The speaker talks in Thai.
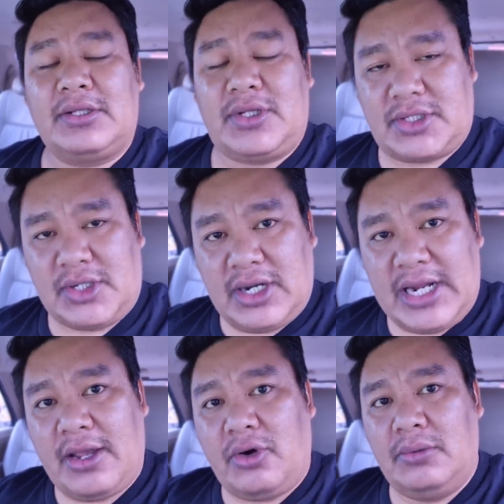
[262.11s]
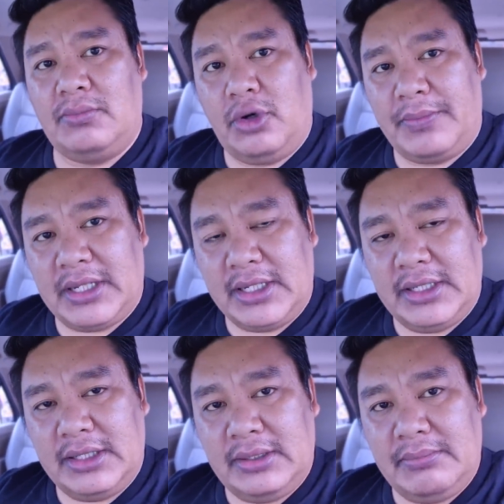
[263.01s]
สสหลายคนรวมไปถึง
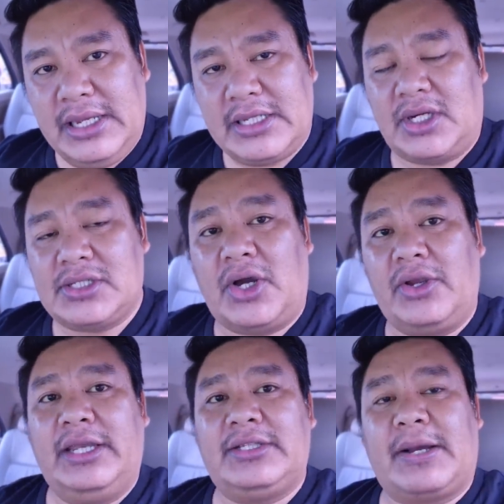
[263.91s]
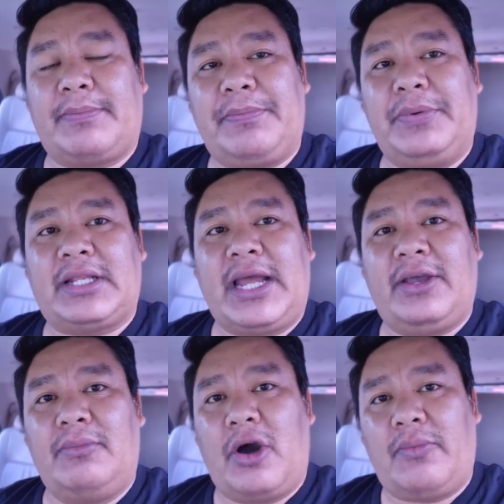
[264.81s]
มีสสหญิงจากพรรคเพื่อไทย
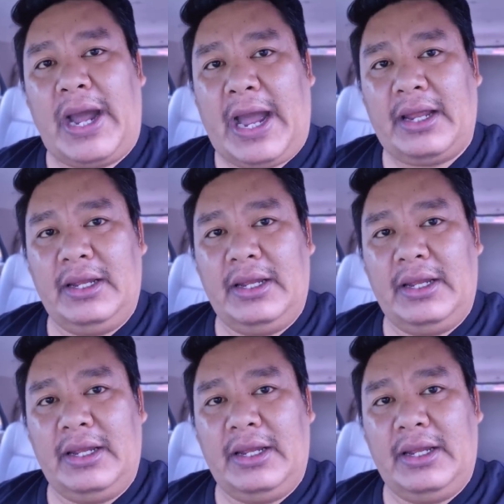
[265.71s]
ก็บอกว่า